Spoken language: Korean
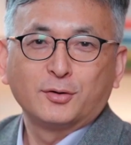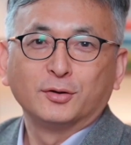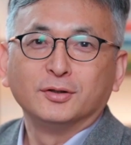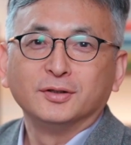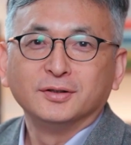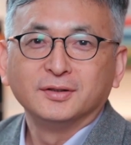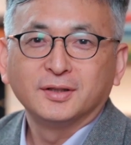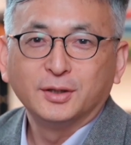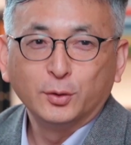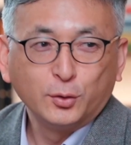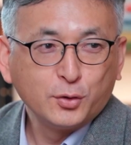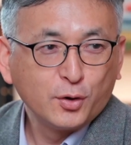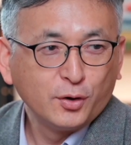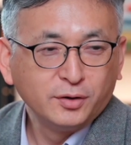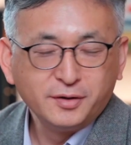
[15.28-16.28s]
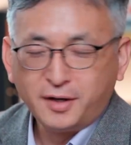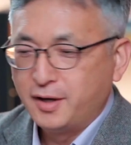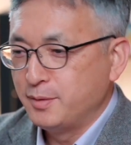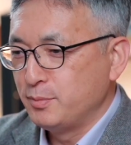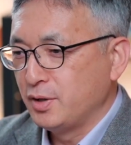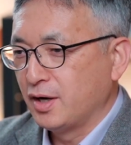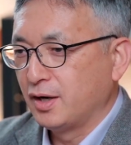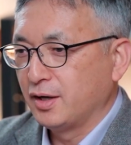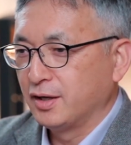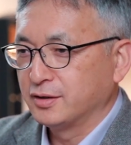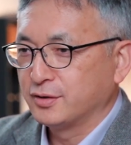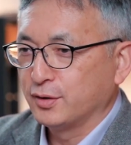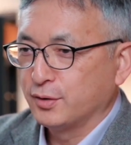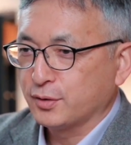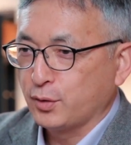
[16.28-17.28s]
저는 기독용어
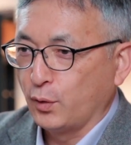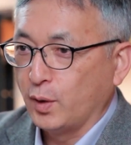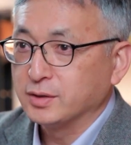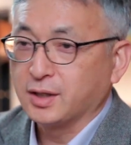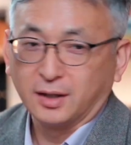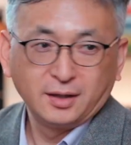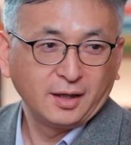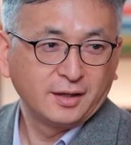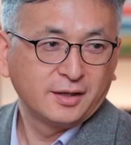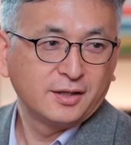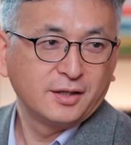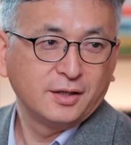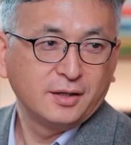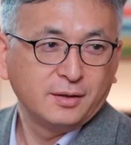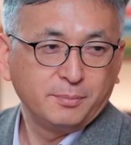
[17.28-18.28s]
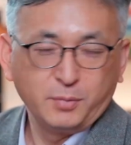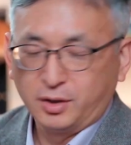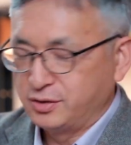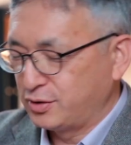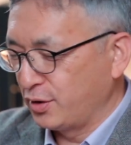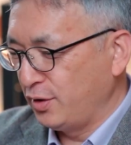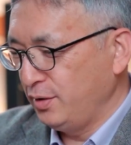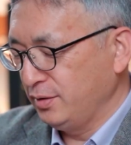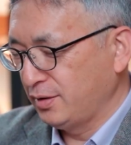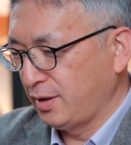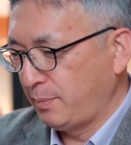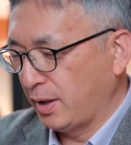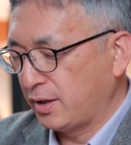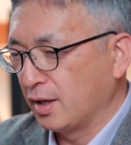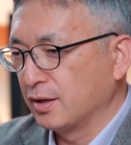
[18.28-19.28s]
느헤미아에서 교회사를 가리키면서
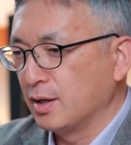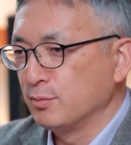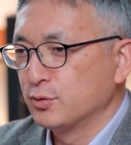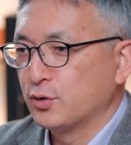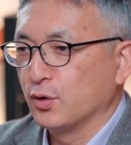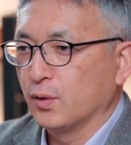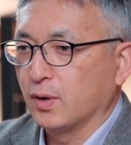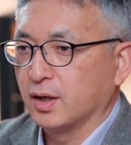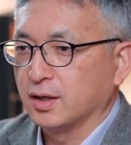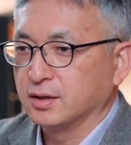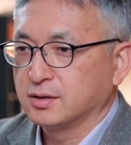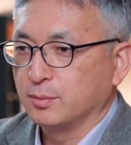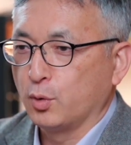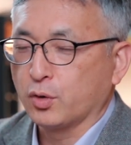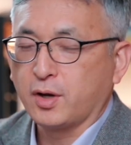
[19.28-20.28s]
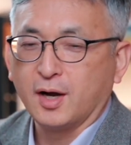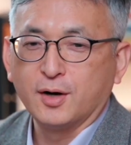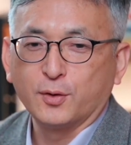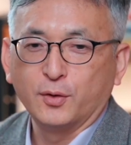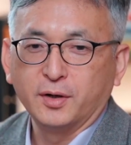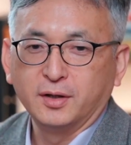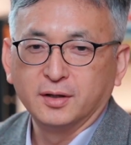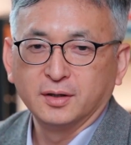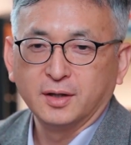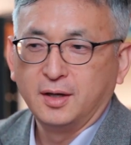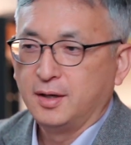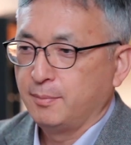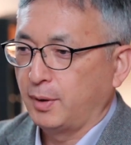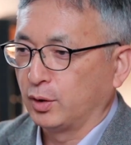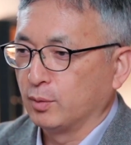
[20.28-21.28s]
네, 백향나무 교회에서 목회하고 있는
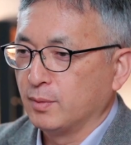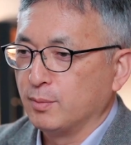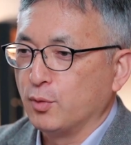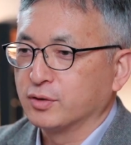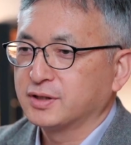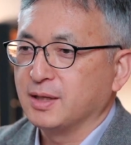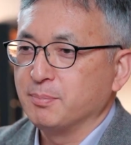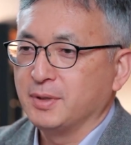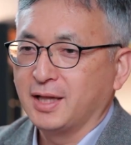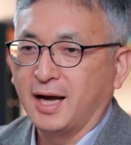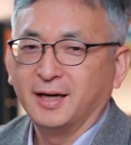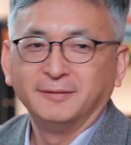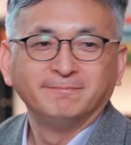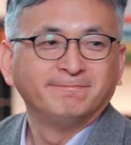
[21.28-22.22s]
배덕만 목사입니다.